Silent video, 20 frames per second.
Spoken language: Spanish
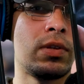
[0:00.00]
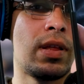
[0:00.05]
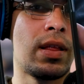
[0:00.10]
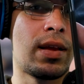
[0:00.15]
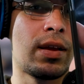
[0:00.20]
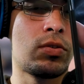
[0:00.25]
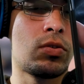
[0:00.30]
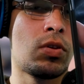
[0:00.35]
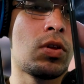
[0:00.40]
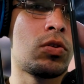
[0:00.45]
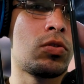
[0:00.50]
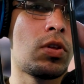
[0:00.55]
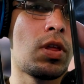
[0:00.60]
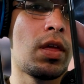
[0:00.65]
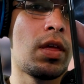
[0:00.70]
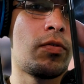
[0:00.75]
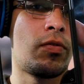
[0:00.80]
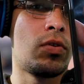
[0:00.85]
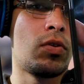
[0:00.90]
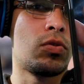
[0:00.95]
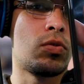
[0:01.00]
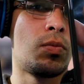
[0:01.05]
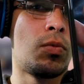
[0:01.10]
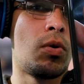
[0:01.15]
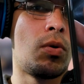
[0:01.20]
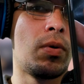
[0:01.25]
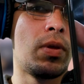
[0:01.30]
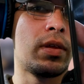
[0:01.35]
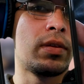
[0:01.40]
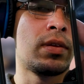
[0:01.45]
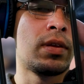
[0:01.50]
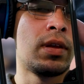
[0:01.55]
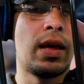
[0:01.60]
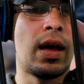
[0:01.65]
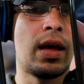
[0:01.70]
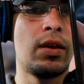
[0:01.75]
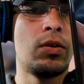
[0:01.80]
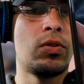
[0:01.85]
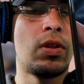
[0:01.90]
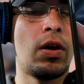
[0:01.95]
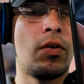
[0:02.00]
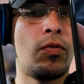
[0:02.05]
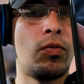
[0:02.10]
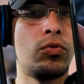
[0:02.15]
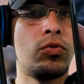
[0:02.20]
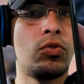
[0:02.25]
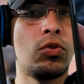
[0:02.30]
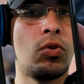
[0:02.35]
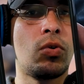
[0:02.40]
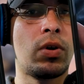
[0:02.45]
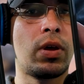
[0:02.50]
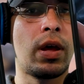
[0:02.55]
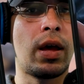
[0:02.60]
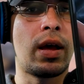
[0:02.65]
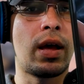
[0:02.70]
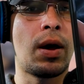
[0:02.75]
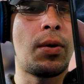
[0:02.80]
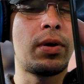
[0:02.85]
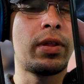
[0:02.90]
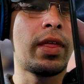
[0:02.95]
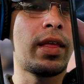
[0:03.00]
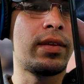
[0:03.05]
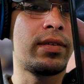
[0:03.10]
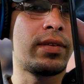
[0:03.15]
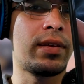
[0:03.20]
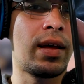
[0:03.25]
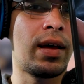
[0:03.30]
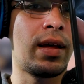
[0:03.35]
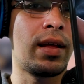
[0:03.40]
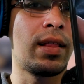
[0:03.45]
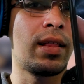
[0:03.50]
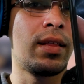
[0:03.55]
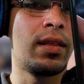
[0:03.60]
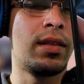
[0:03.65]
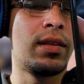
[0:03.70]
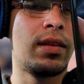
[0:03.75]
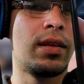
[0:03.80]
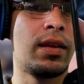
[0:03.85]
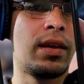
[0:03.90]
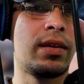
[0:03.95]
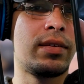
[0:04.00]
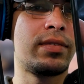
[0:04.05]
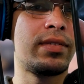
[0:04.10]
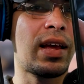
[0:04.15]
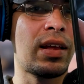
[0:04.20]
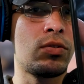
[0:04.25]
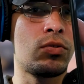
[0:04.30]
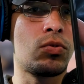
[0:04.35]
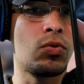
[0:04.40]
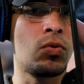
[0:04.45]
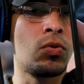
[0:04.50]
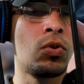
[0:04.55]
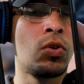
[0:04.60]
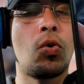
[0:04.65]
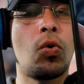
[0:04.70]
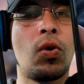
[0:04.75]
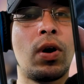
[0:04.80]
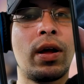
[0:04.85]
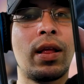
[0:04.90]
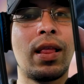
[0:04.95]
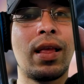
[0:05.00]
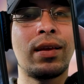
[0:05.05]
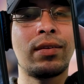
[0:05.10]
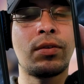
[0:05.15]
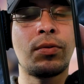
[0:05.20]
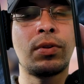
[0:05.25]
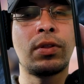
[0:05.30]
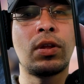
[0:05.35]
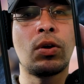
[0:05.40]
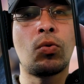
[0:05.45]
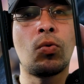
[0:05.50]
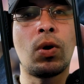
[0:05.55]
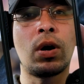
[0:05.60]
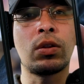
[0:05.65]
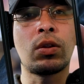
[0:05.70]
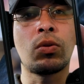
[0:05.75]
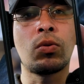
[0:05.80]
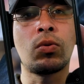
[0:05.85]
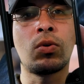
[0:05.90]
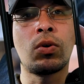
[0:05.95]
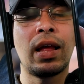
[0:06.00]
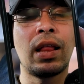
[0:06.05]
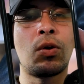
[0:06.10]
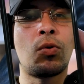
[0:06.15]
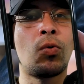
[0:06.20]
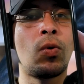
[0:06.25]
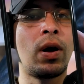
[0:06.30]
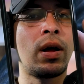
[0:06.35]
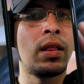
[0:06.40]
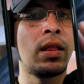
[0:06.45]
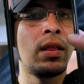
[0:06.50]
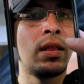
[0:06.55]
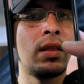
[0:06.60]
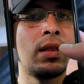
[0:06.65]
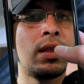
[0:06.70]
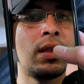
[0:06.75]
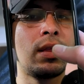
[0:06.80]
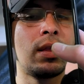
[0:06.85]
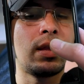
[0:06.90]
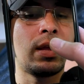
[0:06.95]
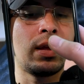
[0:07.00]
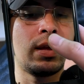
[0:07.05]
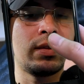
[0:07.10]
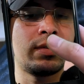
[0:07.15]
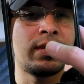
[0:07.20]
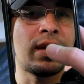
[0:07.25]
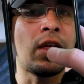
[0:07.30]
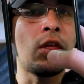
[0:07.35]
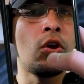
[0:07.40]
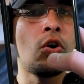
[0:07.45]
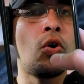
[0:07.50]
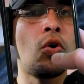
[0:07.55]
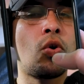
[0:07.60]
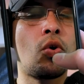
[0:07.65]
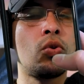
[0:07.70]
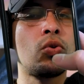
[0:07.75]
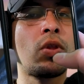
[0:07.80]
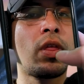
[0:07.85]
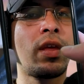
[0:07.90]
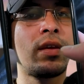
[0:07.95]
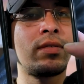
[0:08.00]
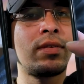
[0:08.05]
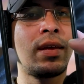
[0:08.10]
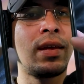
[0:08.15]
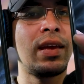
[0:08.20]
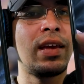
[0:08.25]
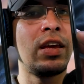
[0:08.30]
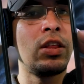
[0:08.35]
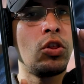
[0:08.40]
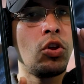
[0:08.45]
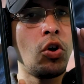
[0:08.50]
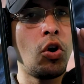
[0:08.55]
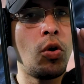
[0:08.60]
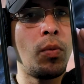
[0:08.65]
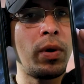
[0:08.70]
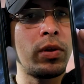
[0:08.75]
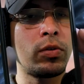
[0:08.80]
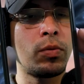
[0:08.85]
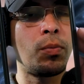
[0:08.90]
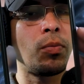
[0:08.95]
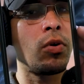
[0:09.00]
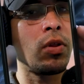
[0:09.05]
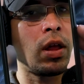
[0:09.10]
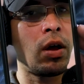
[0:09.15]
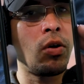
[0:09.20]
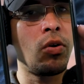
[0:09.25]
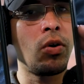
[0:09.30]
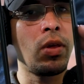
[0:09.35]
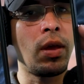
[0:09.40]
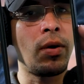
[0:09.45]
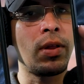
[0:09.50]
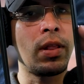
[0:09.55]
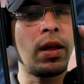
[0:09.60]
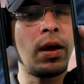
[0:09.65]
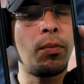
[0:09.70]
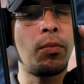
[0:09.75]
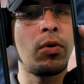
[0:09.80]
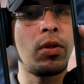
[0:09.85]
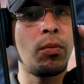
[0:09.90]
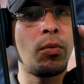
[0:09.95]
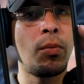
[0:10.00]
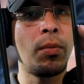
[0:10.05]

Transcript: en el caso de los teléfonos móviles, eh, hay una función que acaba de lanzar eh, Samsung con el S24, el cual eh, salió con 13 idiomas por la hora, ¿verdad? Por el